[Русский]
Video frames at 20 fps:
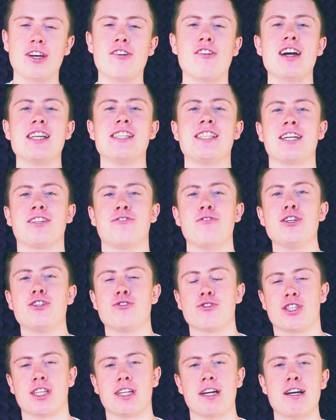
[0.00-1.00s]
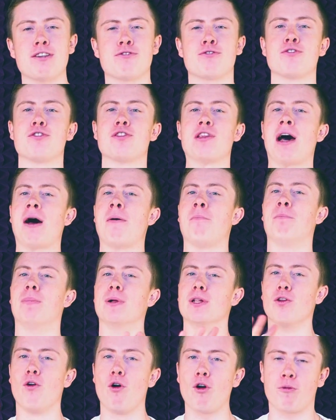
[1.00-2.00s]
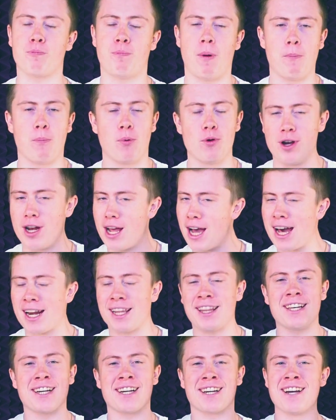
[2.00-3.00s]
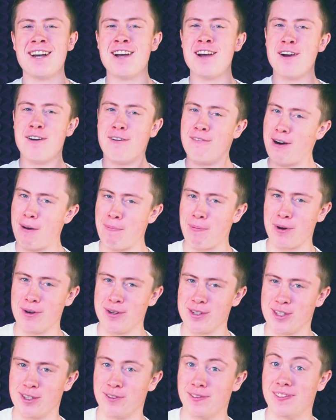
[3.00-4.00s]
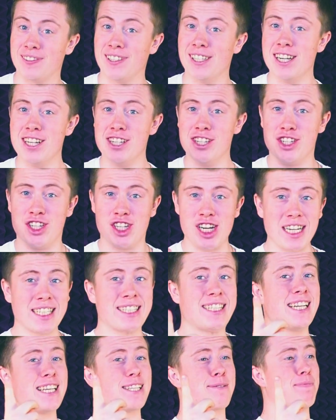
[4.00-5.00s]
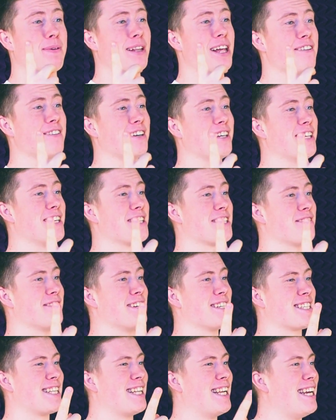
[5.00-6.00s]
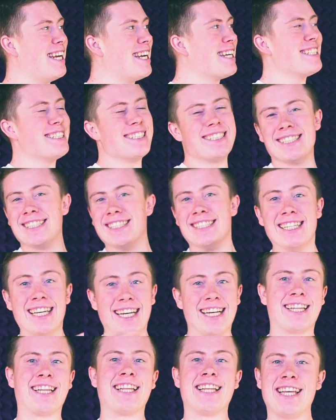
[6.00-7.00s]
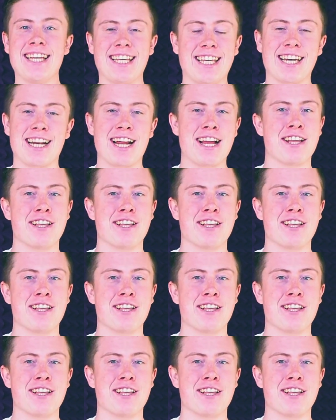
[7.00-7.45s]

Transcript: давайте отвечу сразу на блок популярных вопросов. Джек 3,5 завезли? Нет, ни хера